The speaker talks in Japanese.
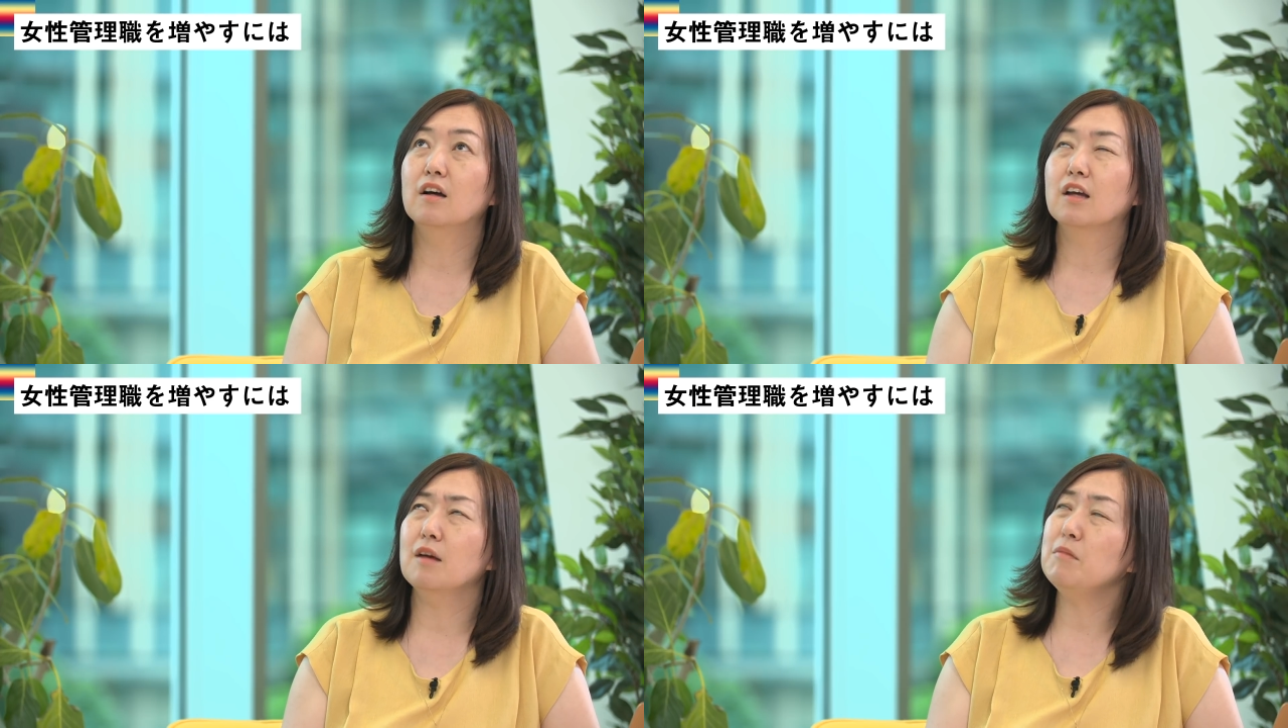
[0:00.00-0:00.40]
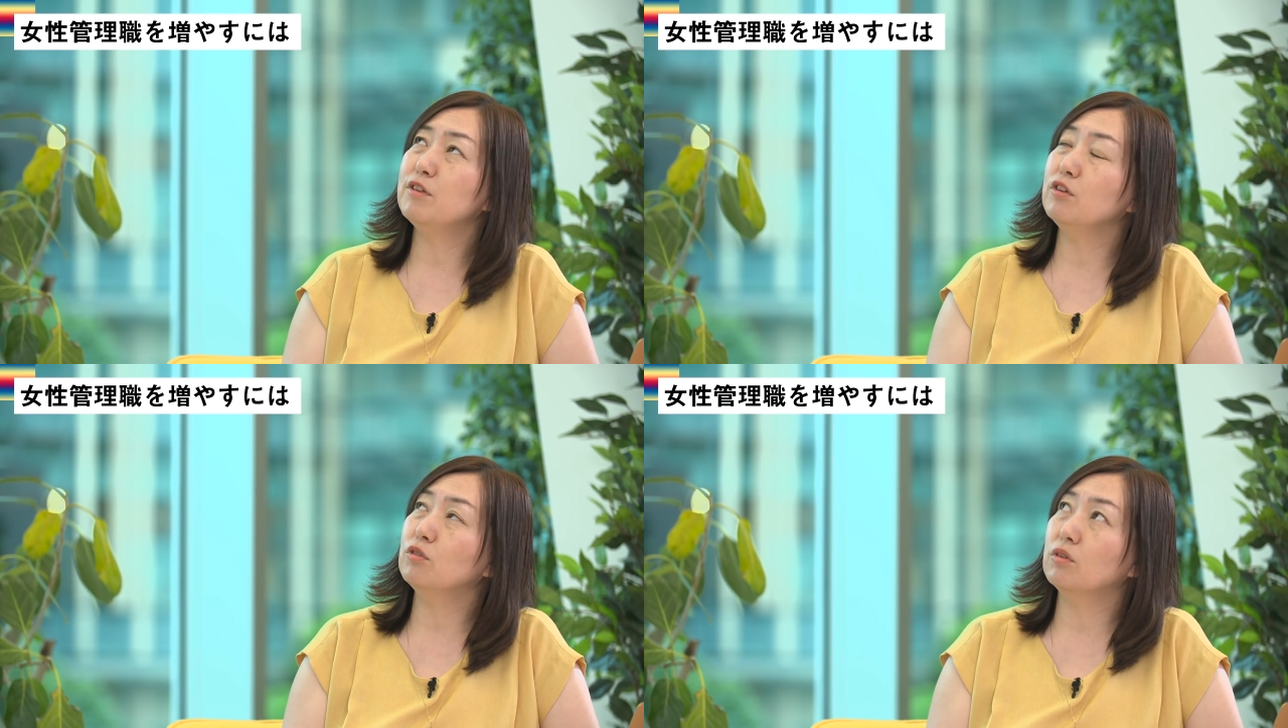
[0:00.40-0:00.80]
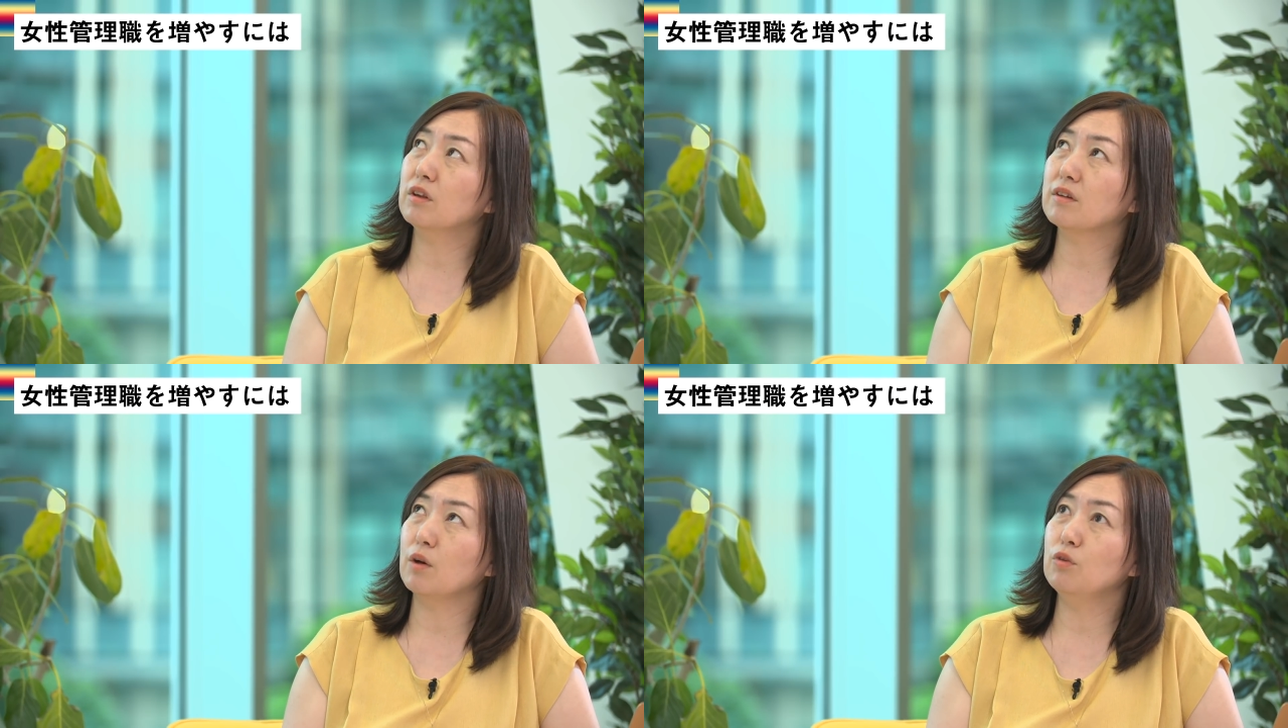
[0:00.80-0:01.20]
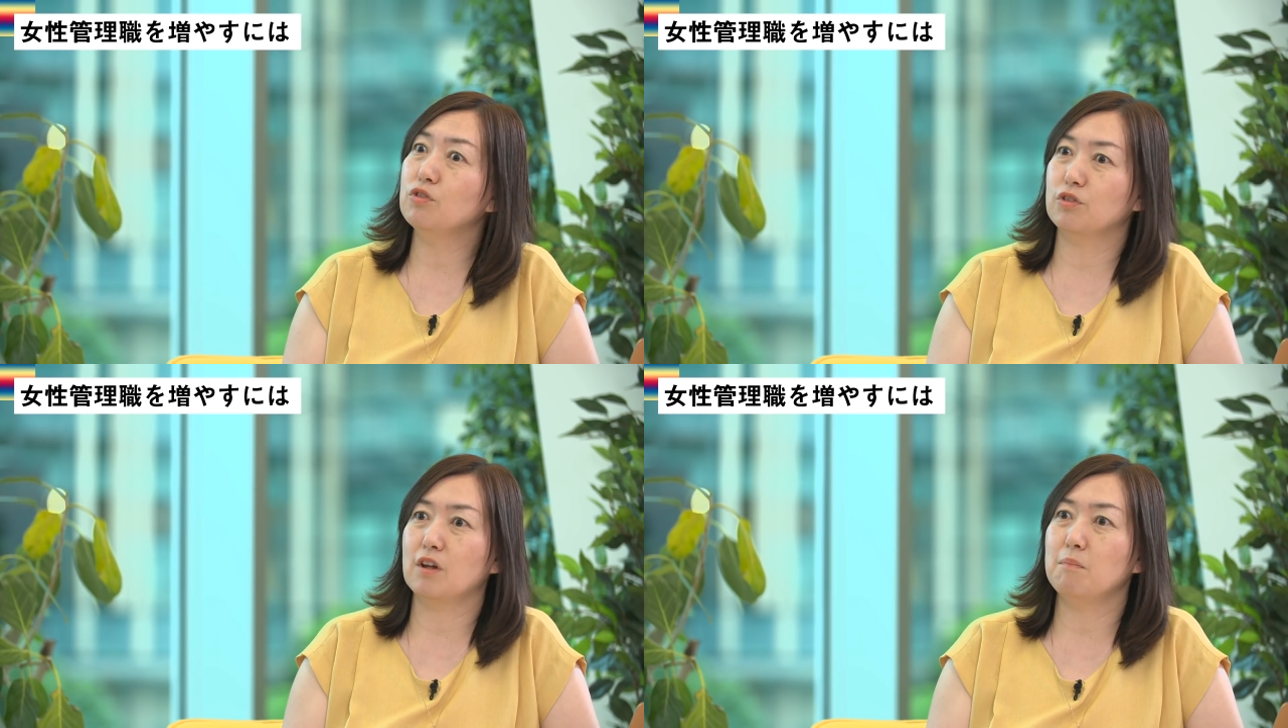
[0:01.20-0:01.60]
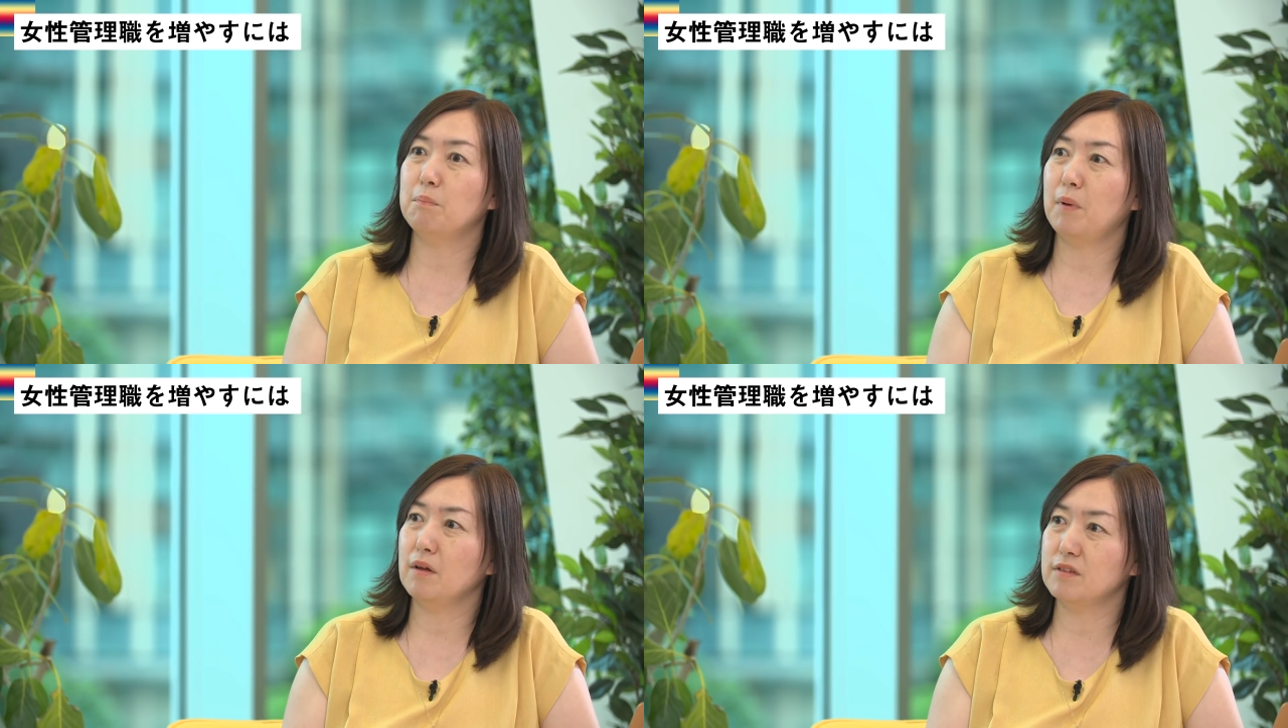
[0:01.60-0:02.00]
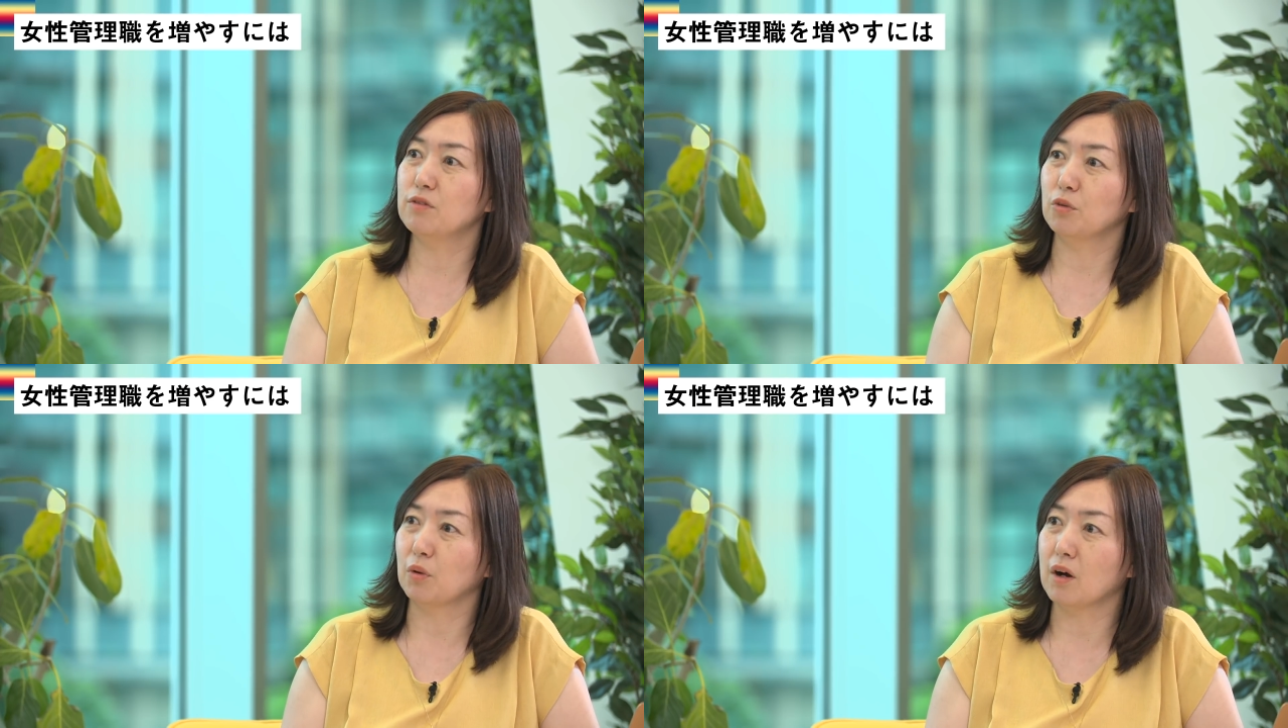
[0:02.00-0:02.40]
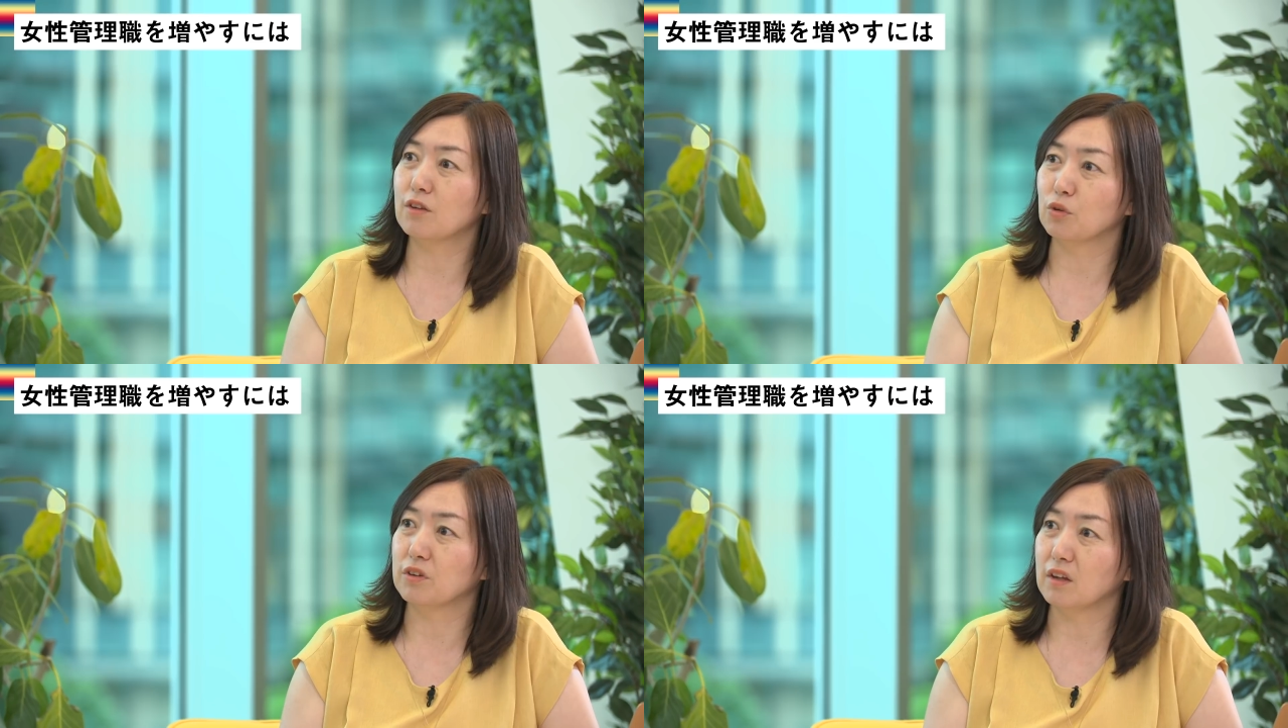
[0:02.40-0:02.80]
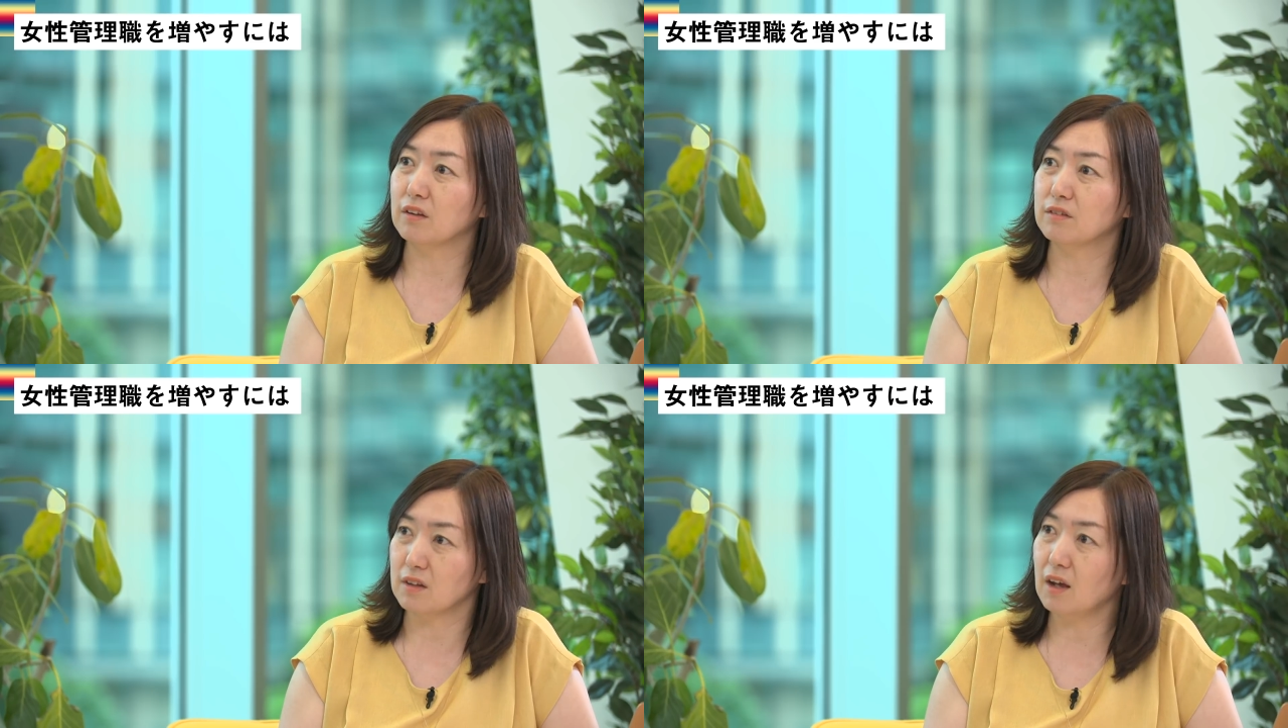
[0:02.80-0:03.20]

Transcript: 厳密に言うと確か43%とかが女性ですね、結